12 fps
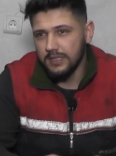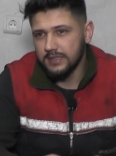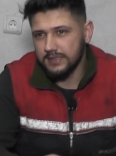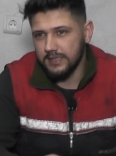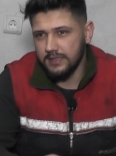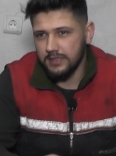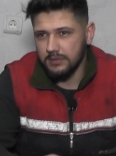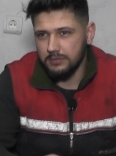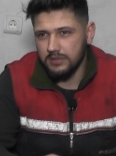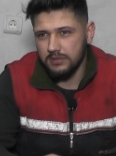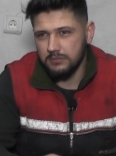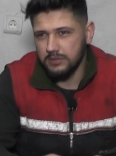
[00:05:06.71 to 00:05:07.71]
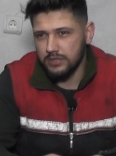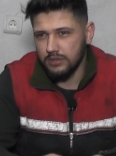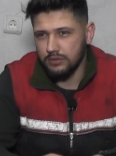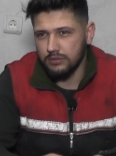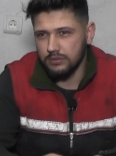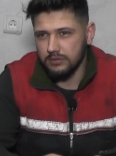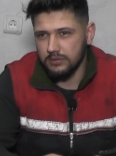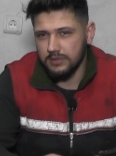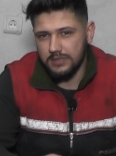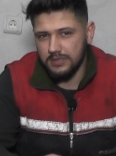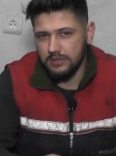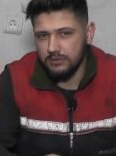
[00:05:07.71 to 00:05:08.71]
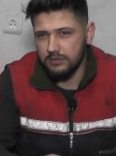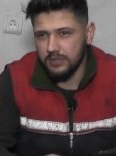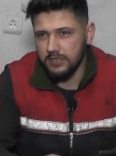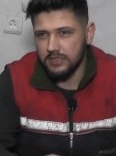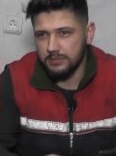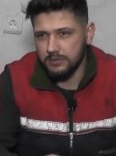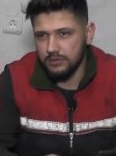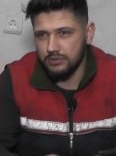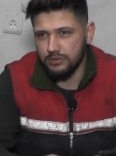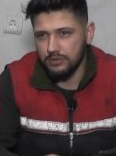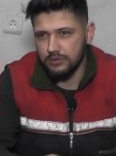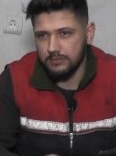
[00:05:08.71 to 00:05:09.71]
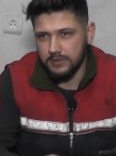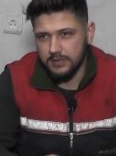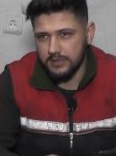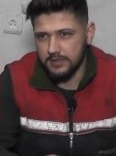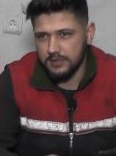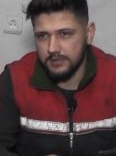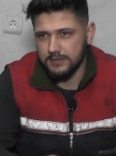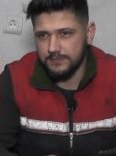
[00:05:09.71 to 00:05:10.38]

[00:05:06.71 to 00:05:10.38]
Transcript: seneye bir bir çerotu ikinci dükkan açmayı düşünüyorum açıkçası.